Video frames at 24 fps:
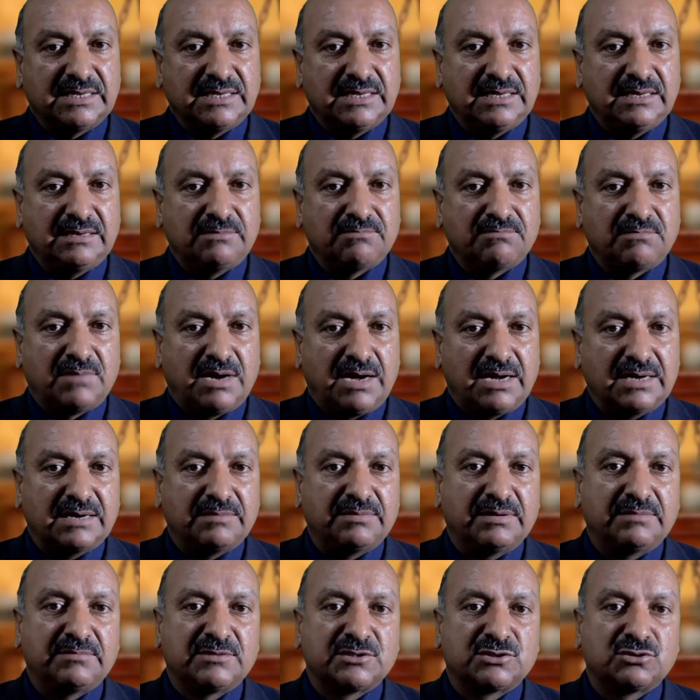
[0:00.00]
की
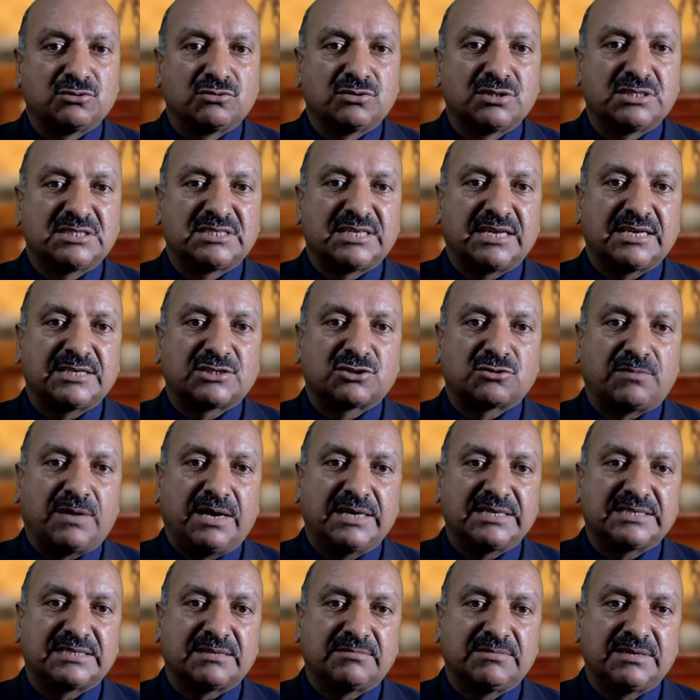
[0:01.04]
माकबल मंजूरी से
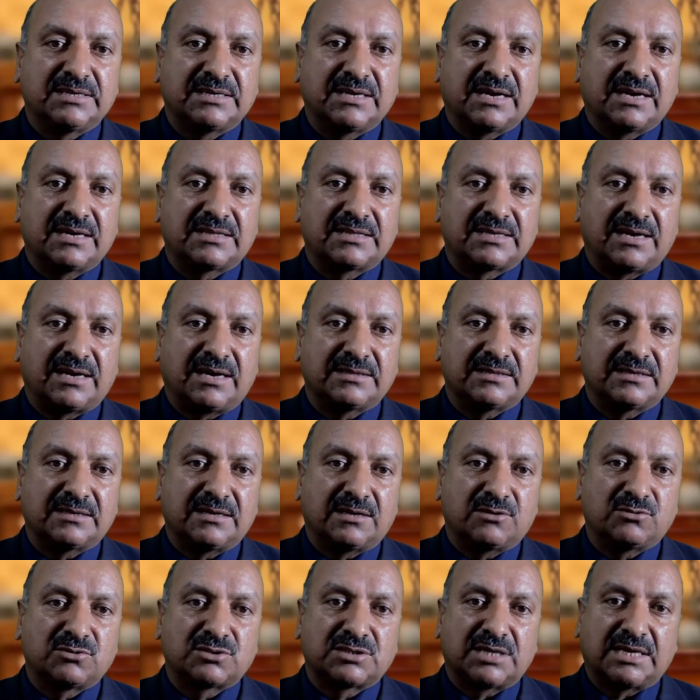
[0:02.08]
सूबाई इसम्बली के अख्तियार
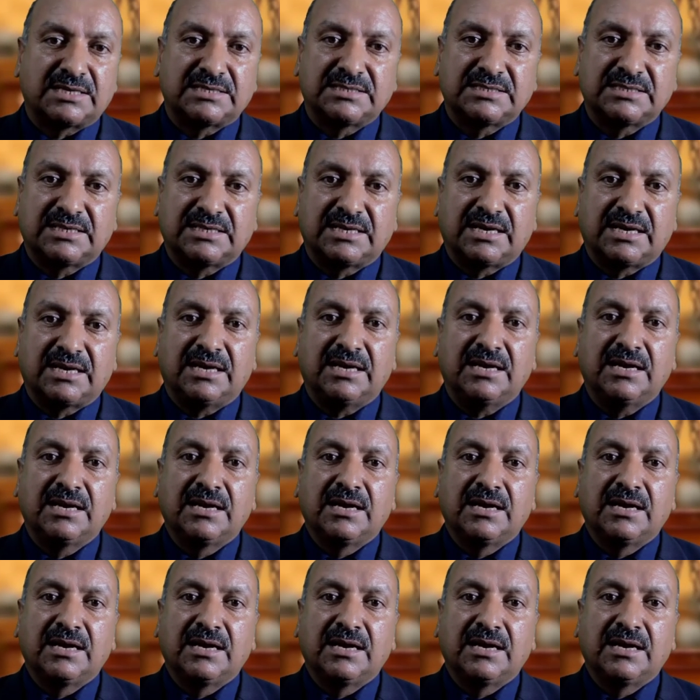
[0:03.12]
कानून साजी के